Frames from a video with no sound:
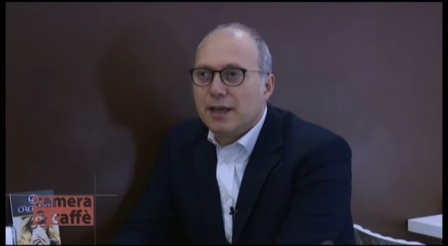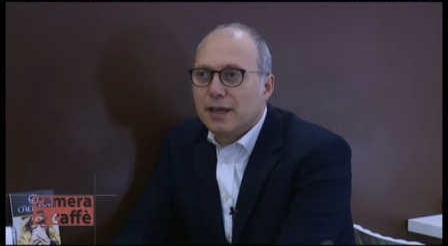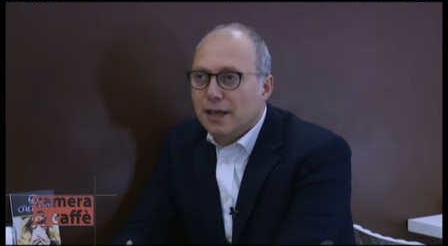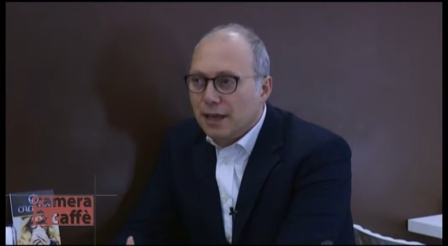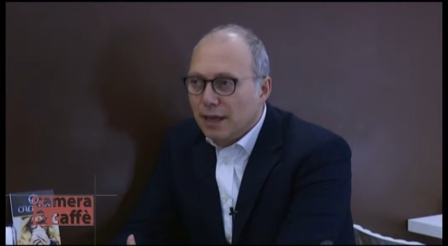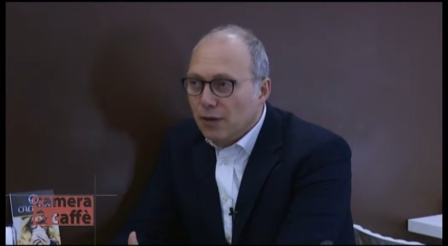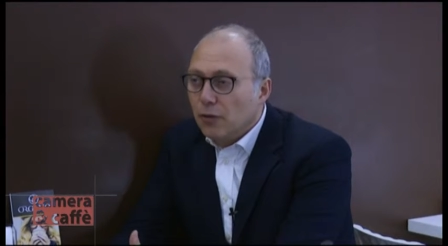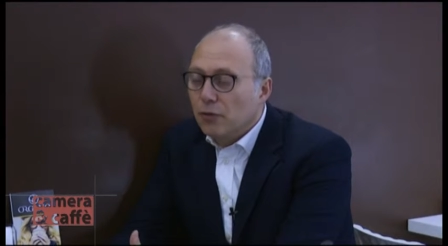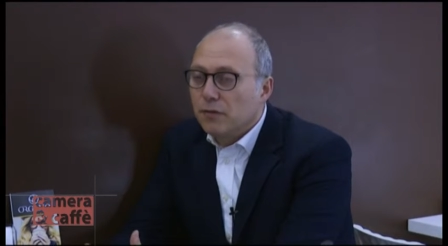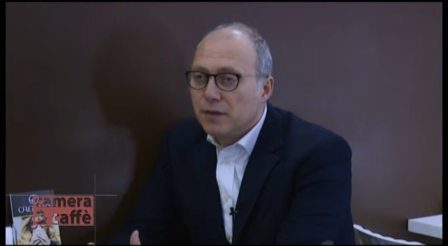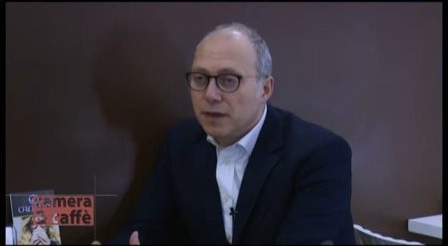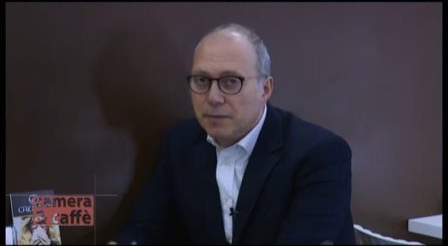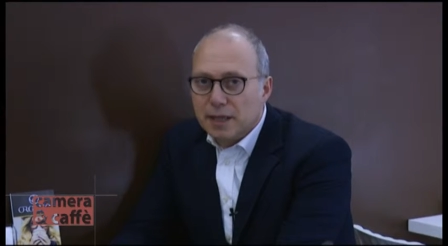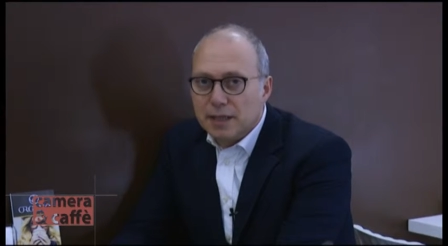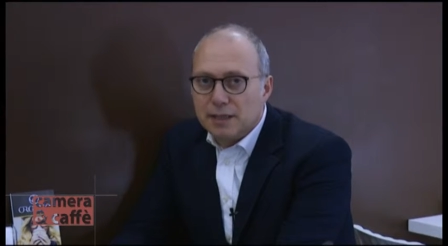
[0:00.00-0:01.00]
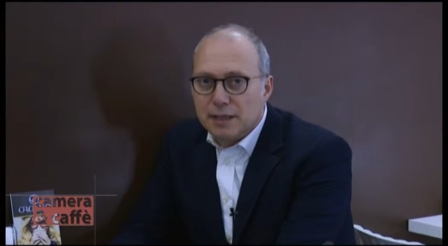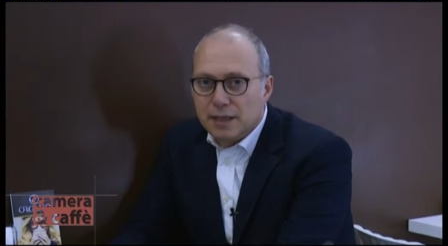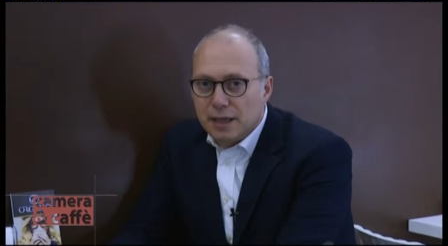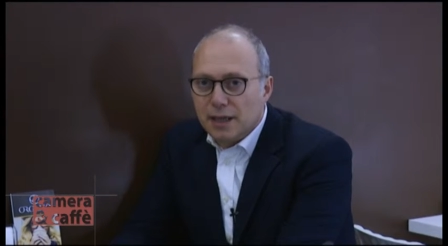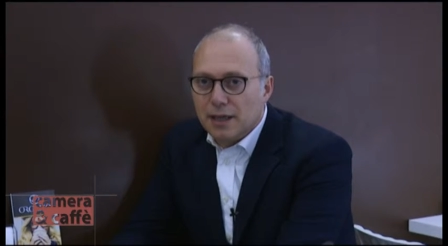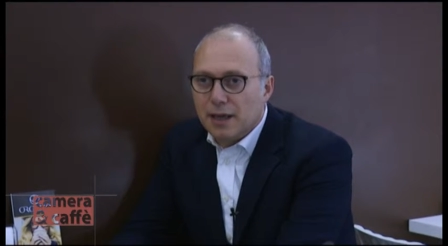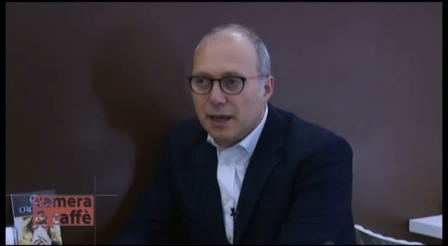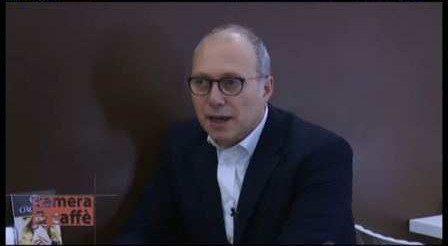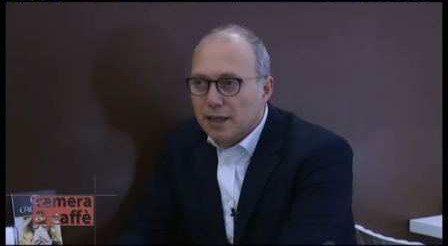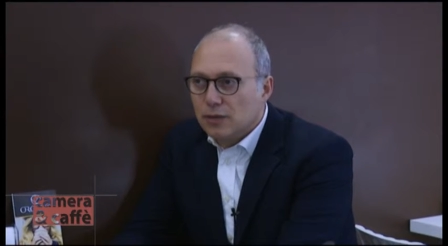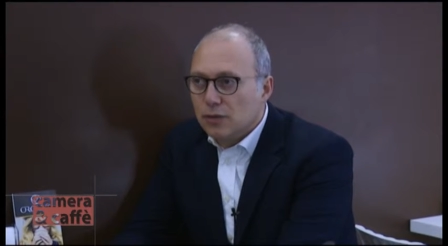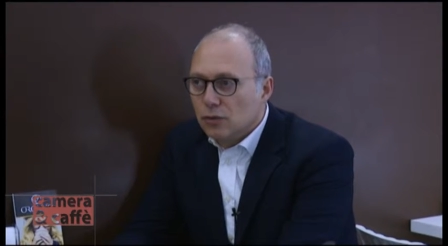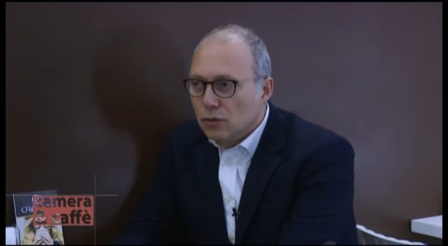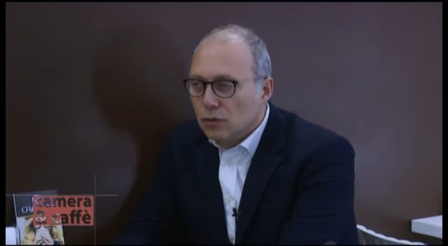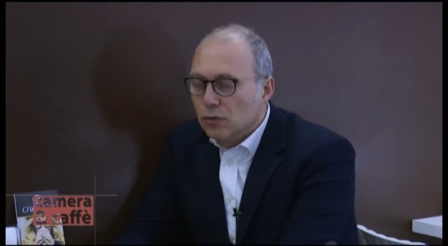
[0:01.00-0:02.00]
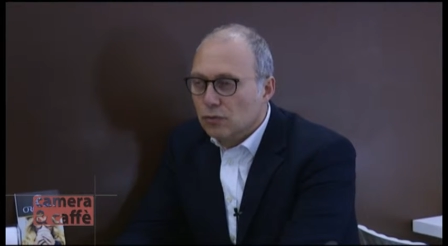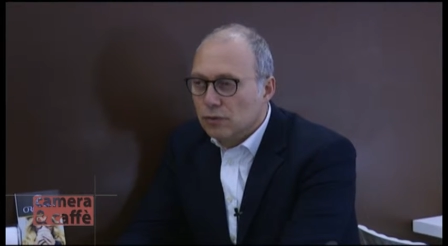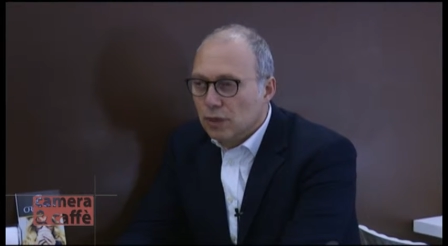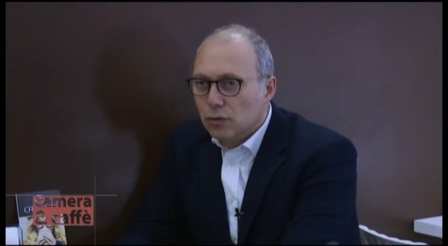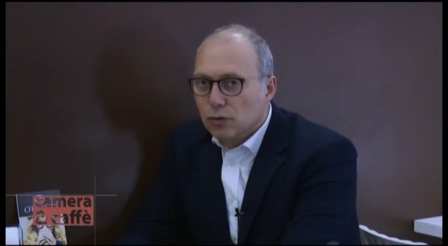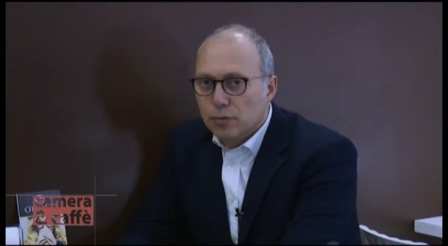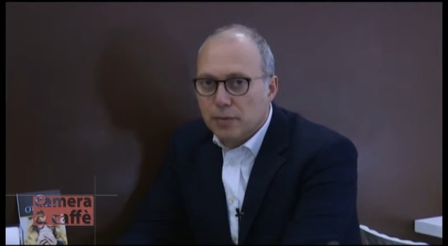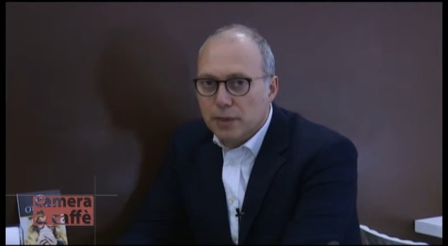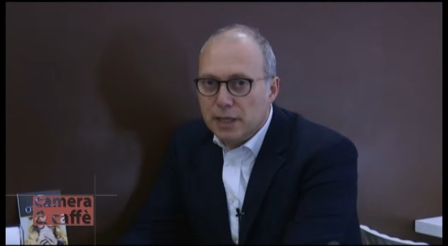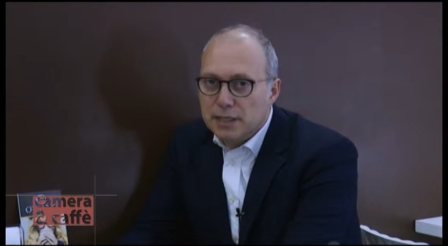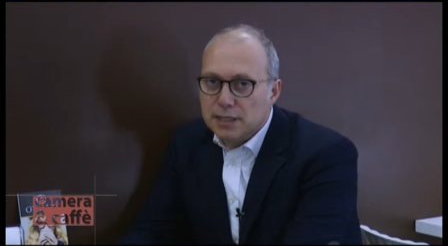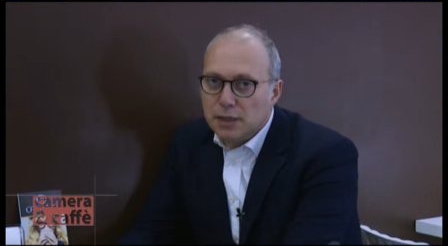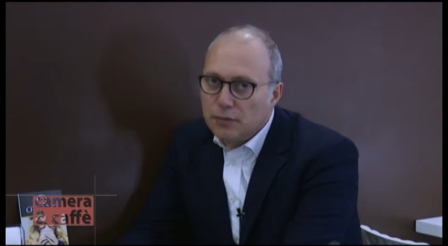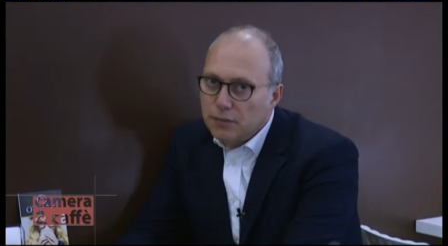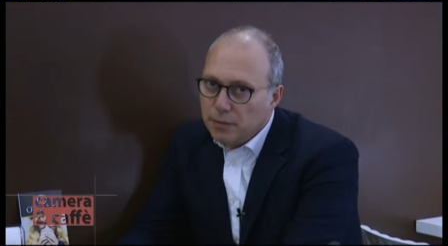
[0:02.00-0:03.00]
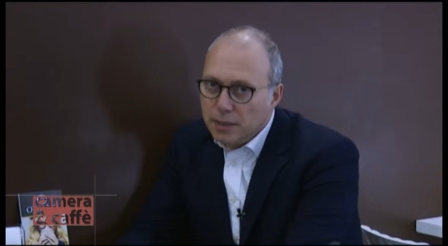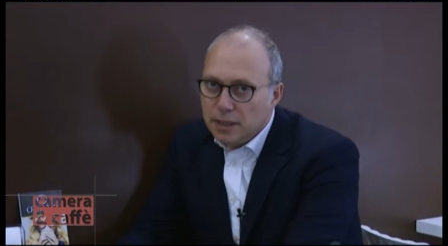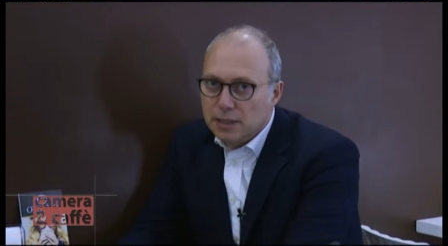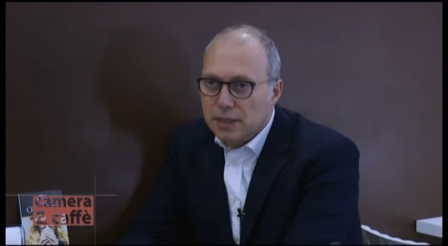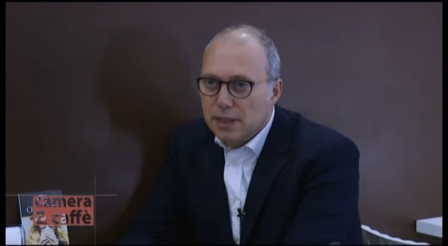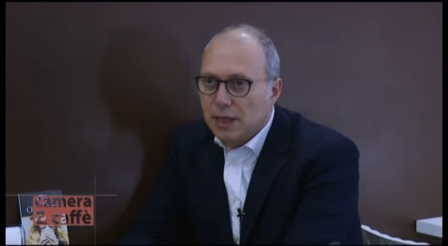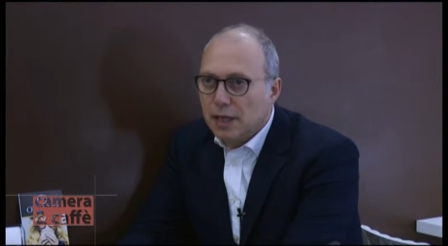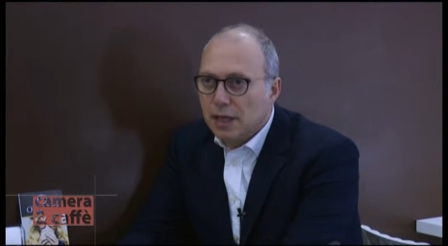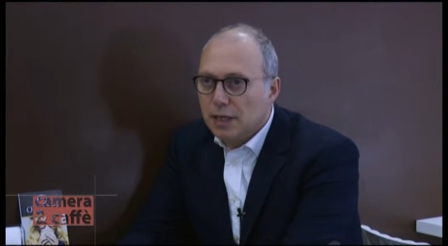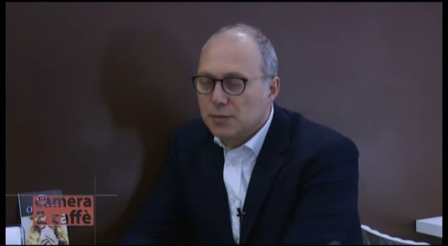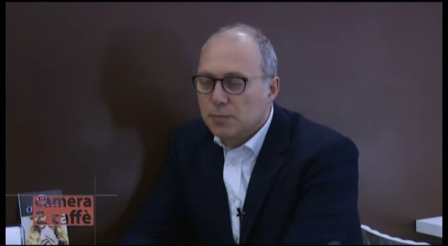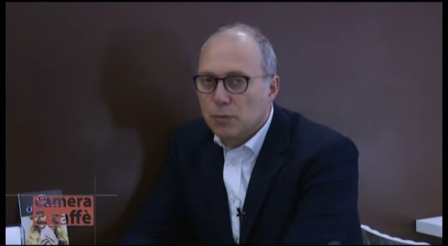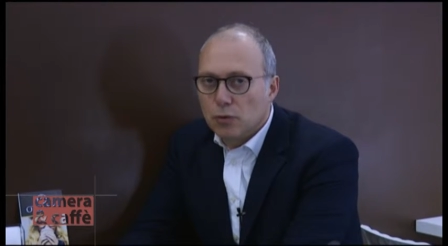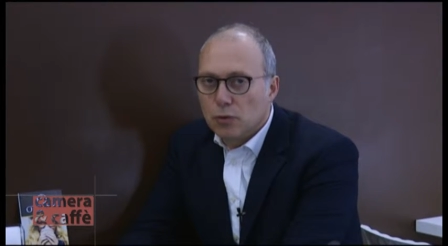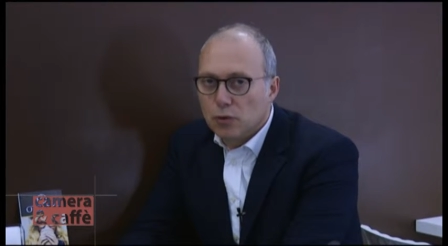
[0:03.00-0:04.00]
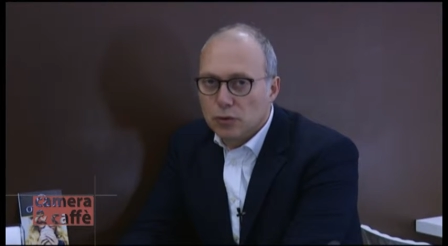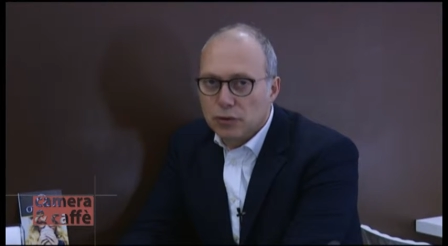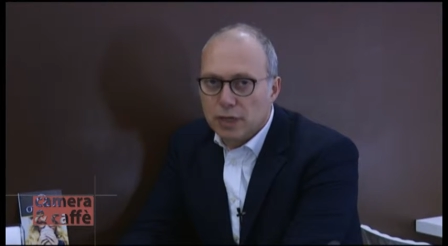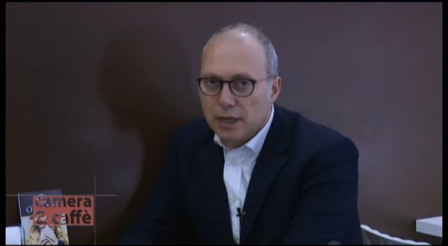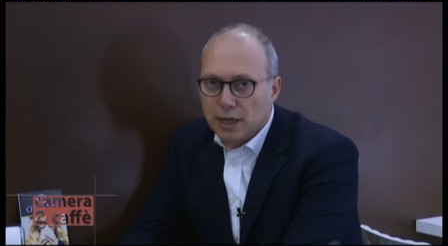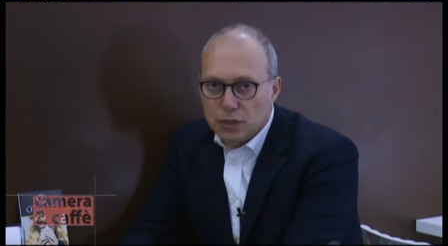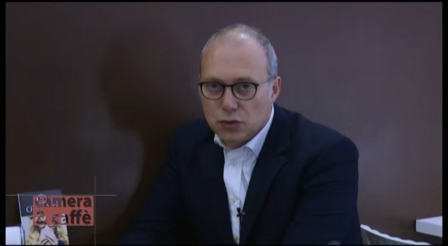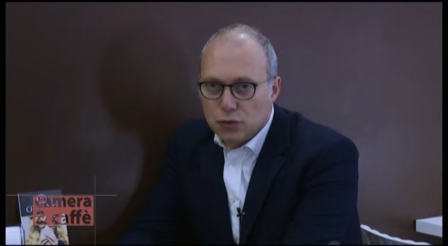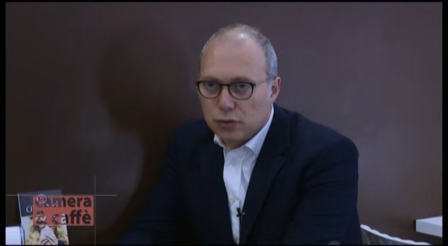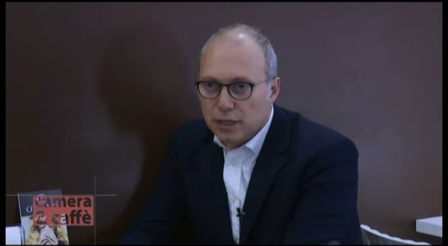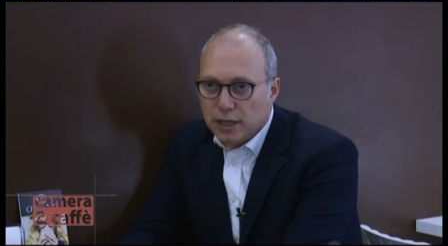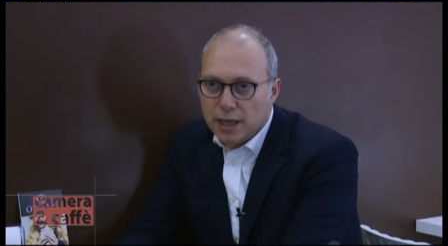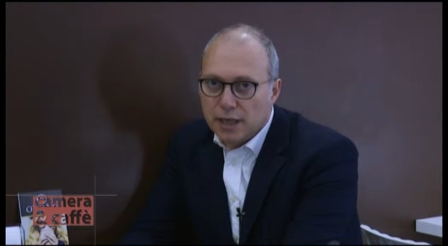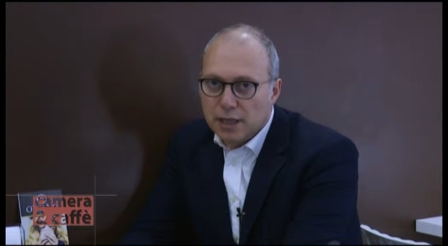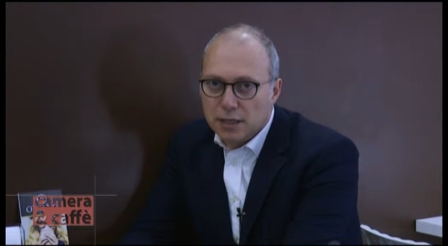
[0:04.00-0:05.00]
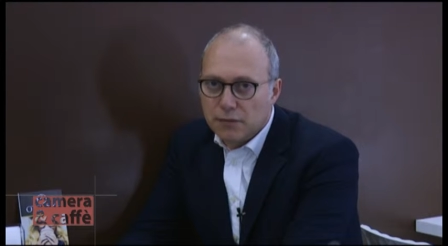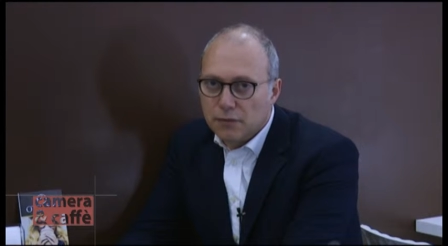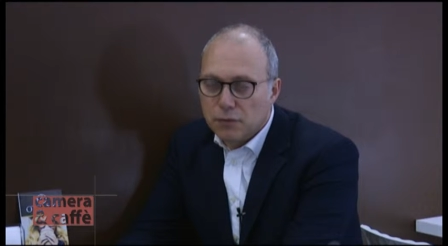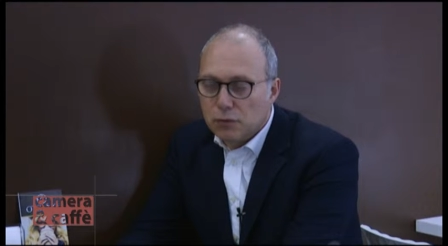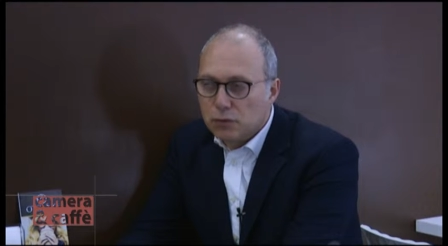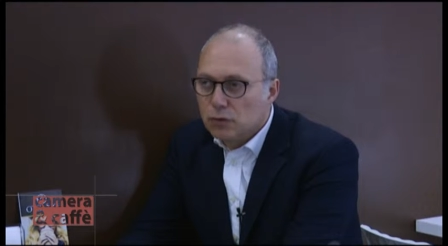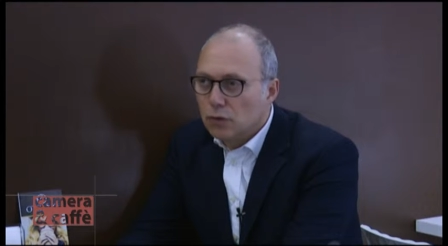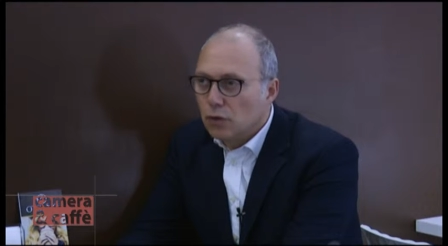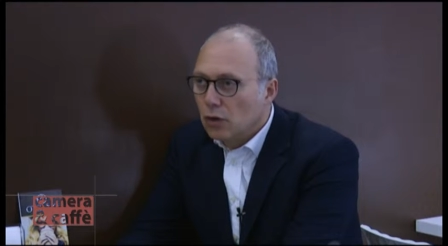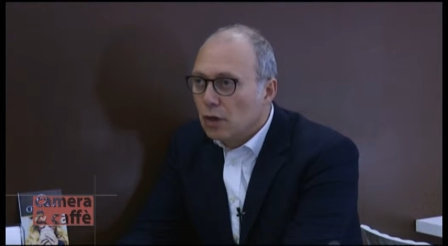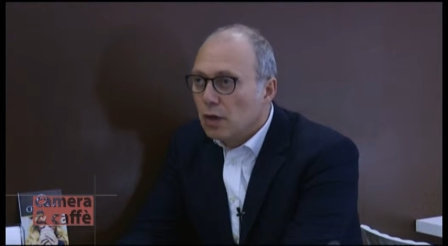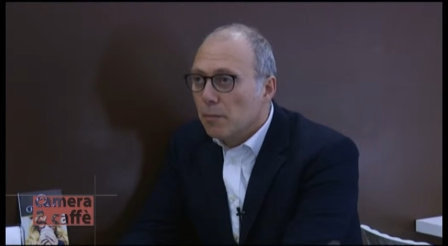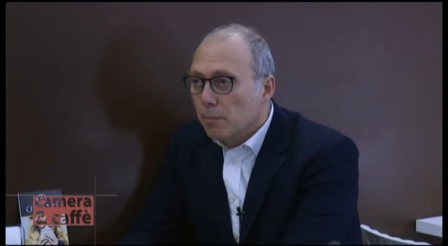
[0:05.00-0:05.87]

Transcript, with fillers: eh, ovviamente hanno una loro presa, ovviamente espongono delle ragioni anche di fondo,